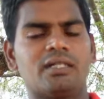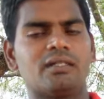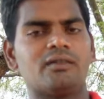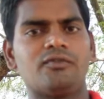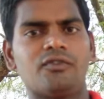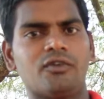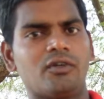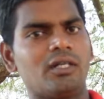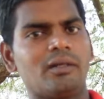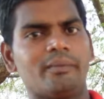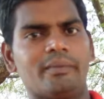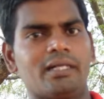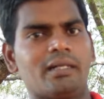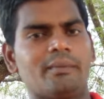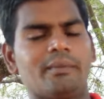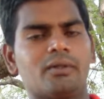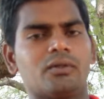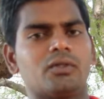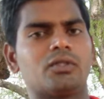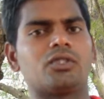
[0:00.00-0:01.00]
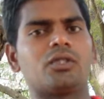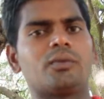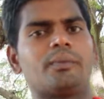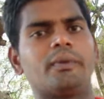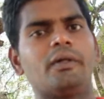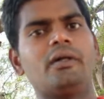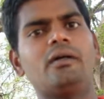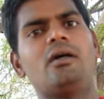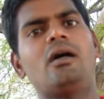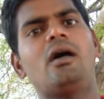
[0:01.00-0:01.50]
வரும் ஃபோன் நம்பர் நம்ம
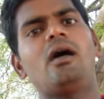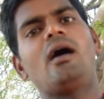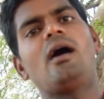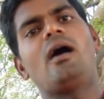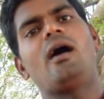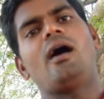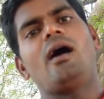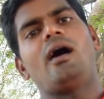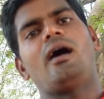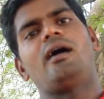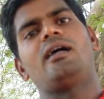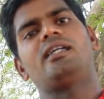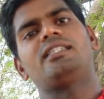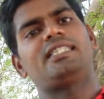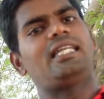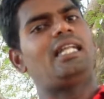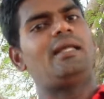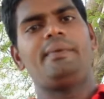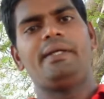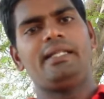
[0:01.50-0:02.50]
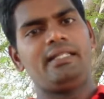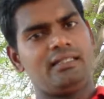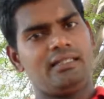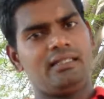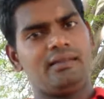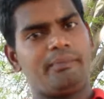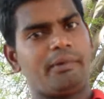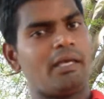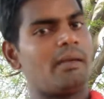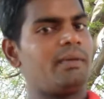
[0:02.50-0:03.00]
கொடுத்துருப்போம் சில
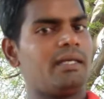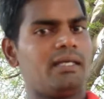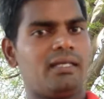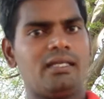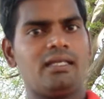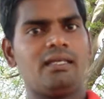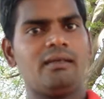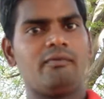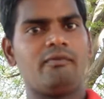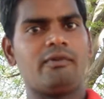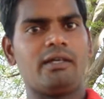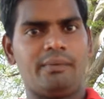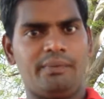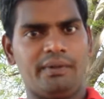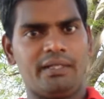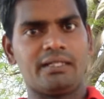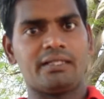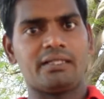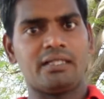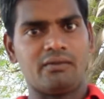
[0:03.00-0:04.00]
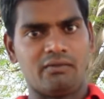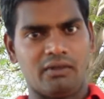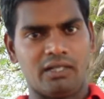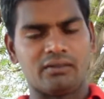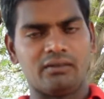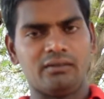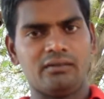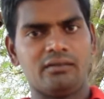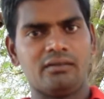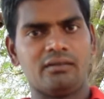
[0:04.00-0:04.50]
பேருக்கு பேபிக்கு வெரிஃபிகேஷன்
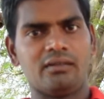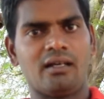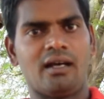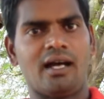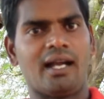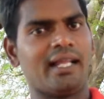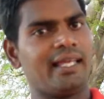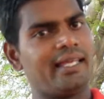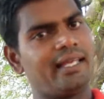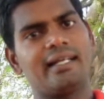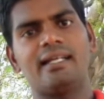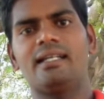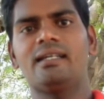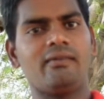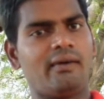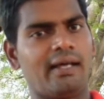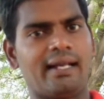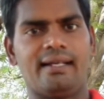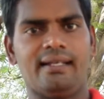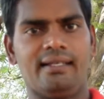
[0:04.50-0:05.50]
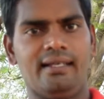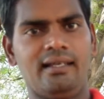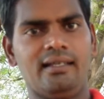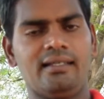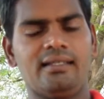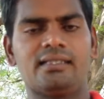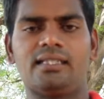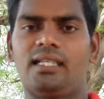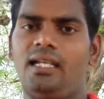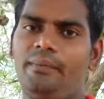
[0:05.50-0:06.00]
வரும் ஆனால் எங்களுக்கு வரல
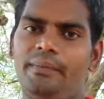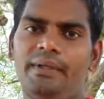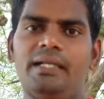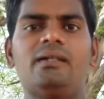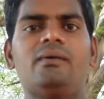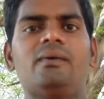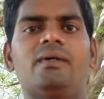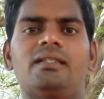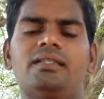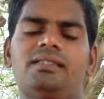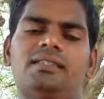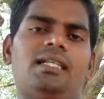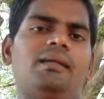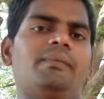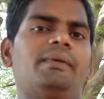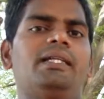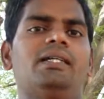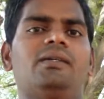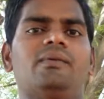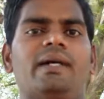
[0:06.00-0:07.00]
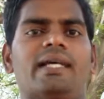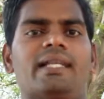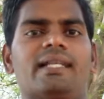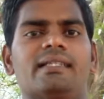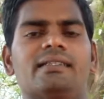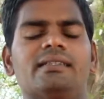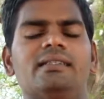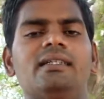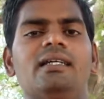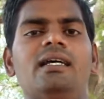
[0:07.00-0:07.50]
சில பேருக்கு வரும் சில பேருக்கு
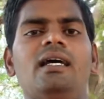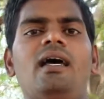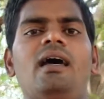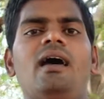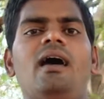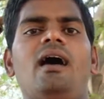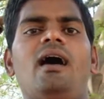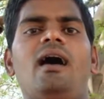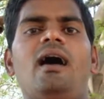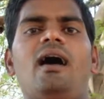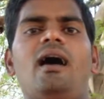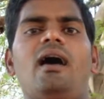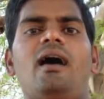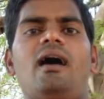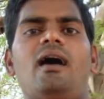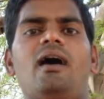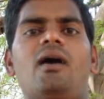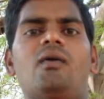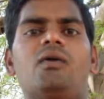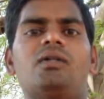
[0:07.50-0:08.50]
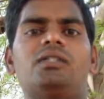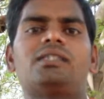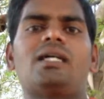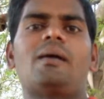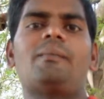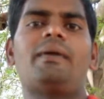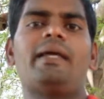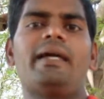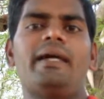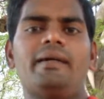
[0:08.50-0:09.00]
வராது ஒன்ஸ்
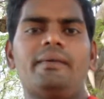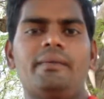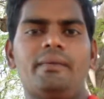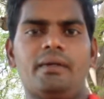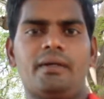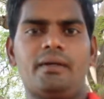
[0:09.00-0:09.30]
அப்ளை ஆகி